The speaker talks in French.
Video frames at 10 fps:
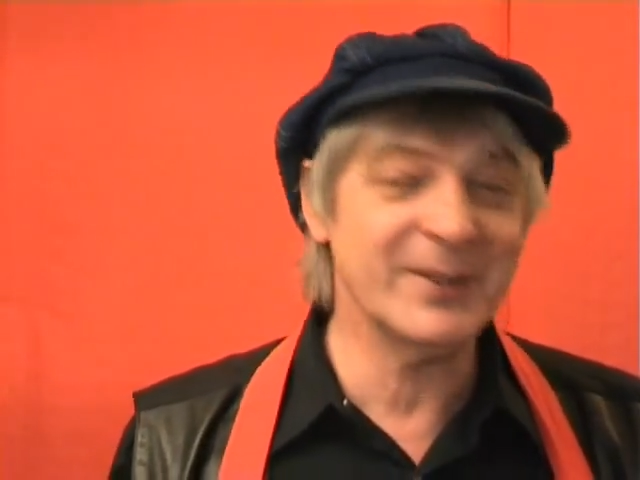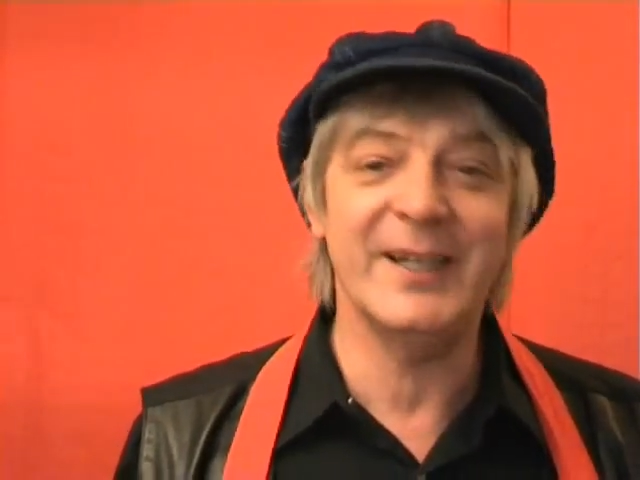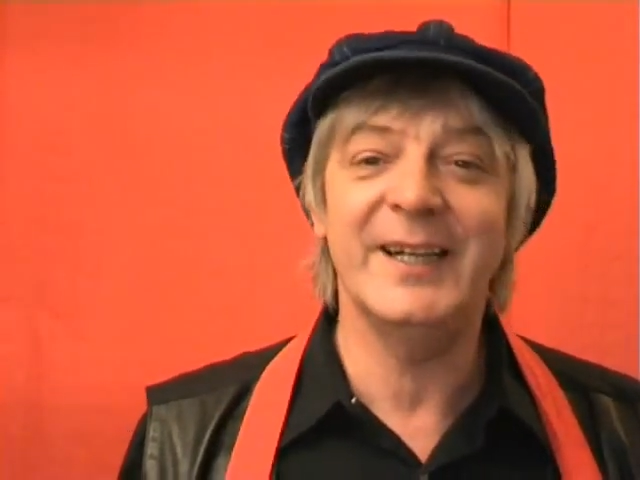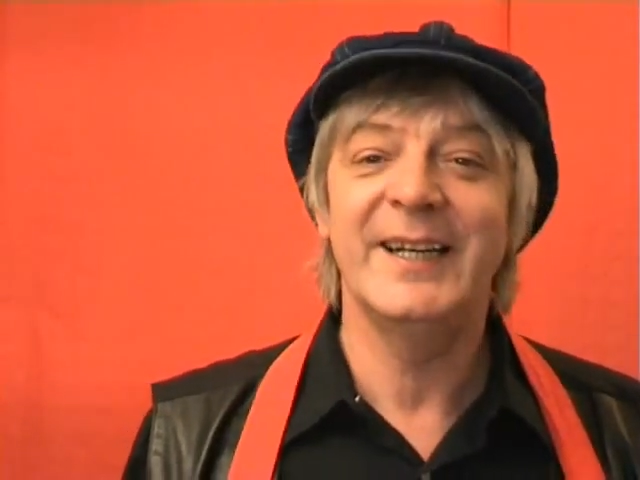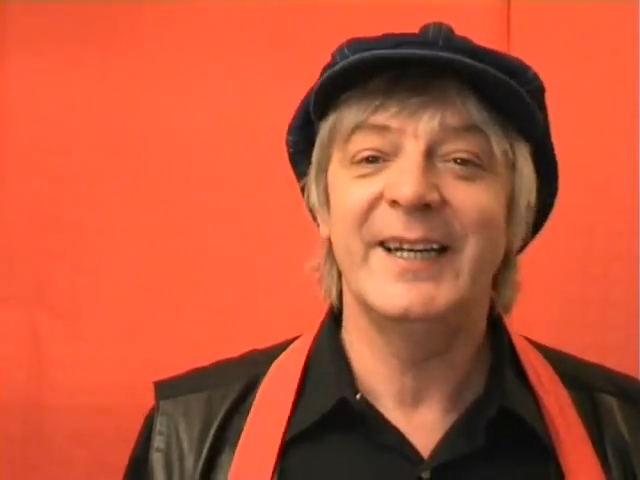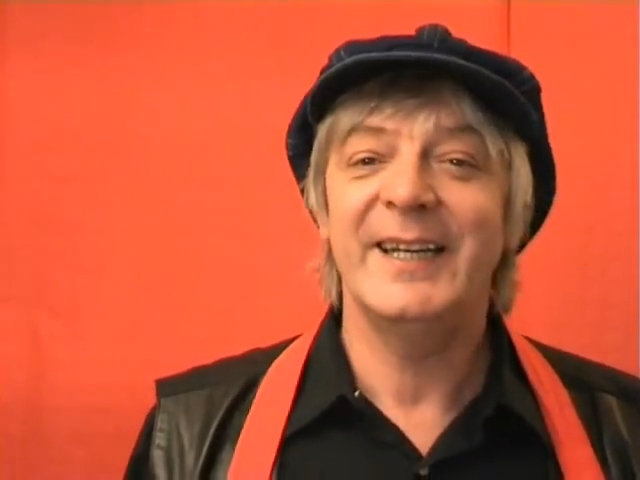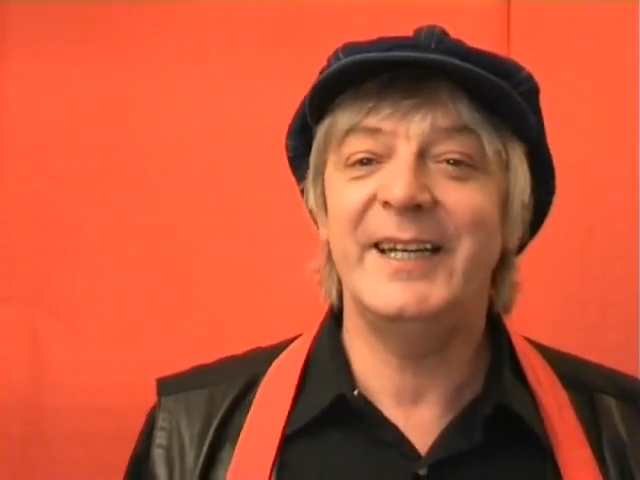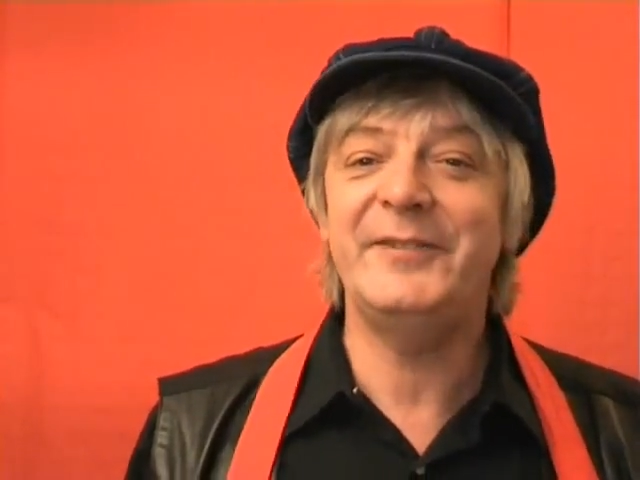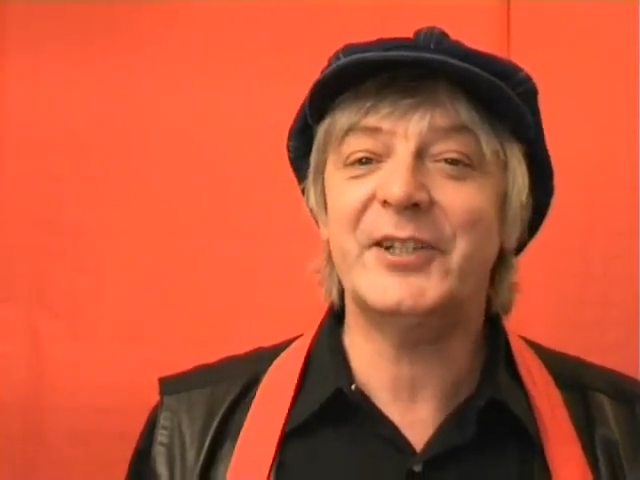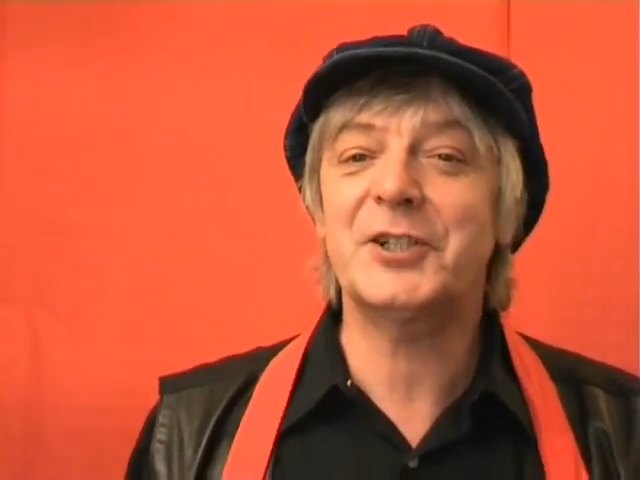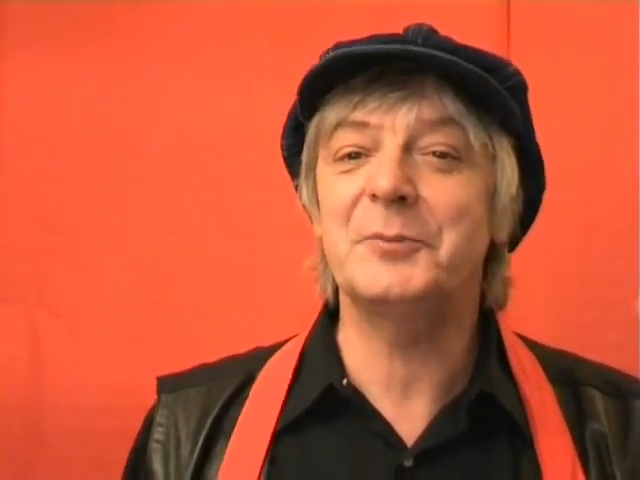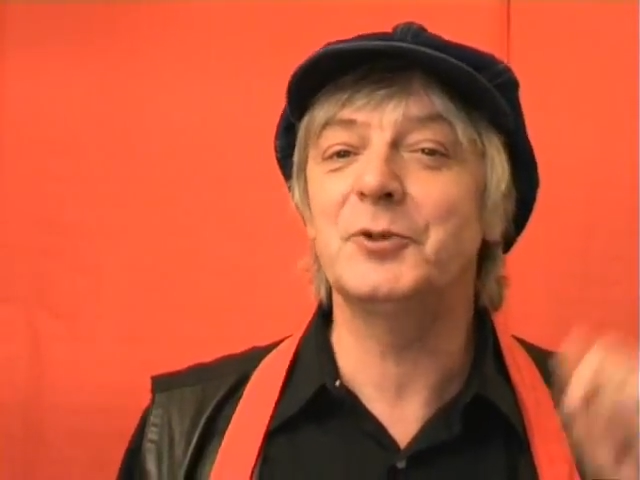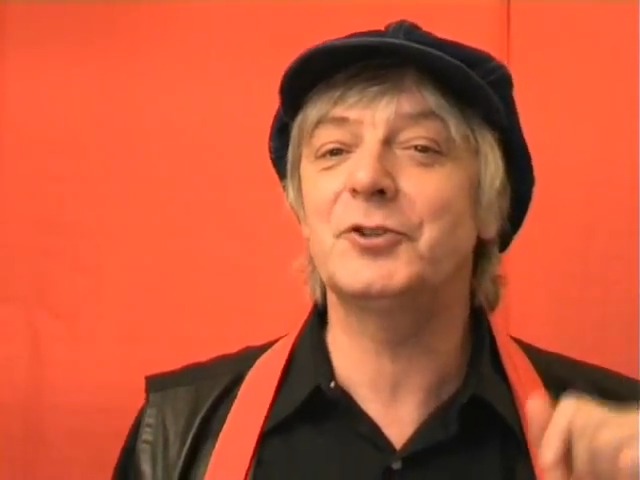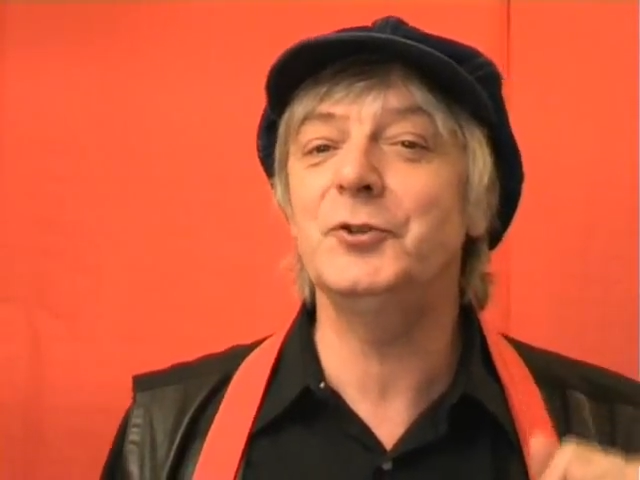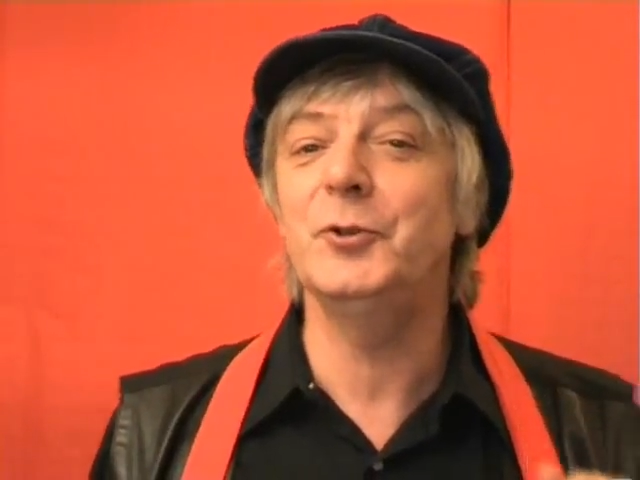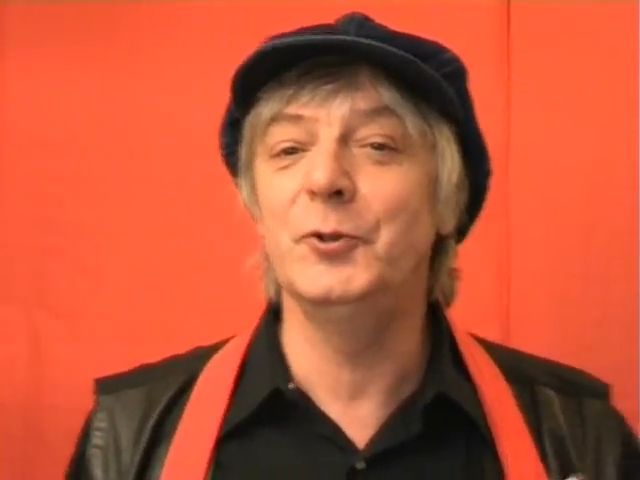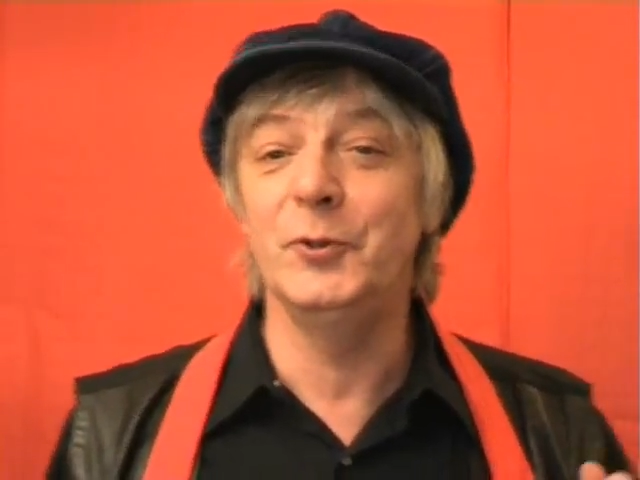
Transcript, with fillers: et il se met à canter,